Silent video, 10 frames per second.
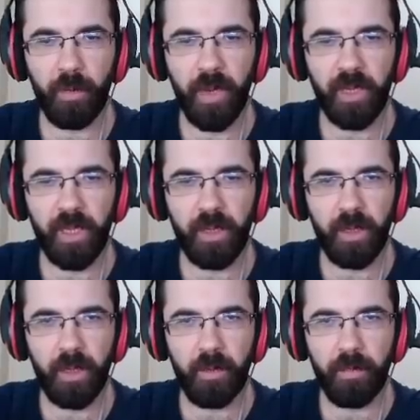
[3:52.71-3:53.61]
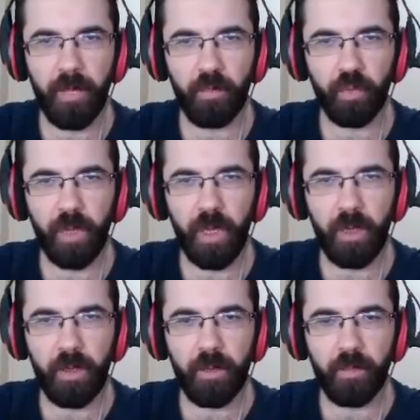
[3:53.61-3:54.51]
yaparken ben burada
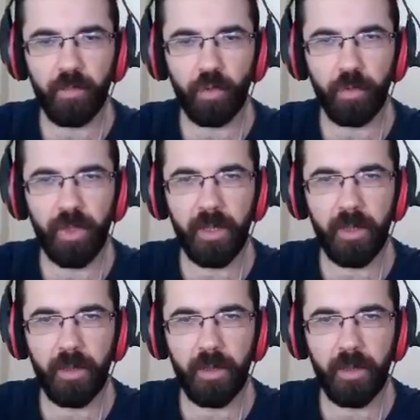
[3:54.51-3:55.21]
bunu bir